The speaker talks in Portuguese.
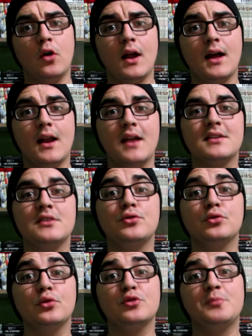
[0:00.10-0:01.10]
Olá galera,
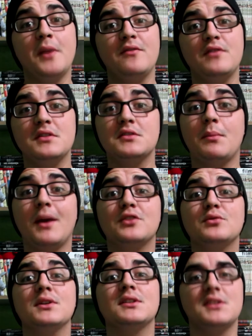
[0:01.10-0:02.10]
sejam todos bem-vindos a
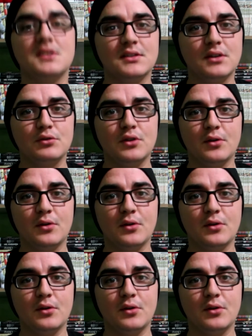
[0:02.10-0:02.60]
mais uma sessão de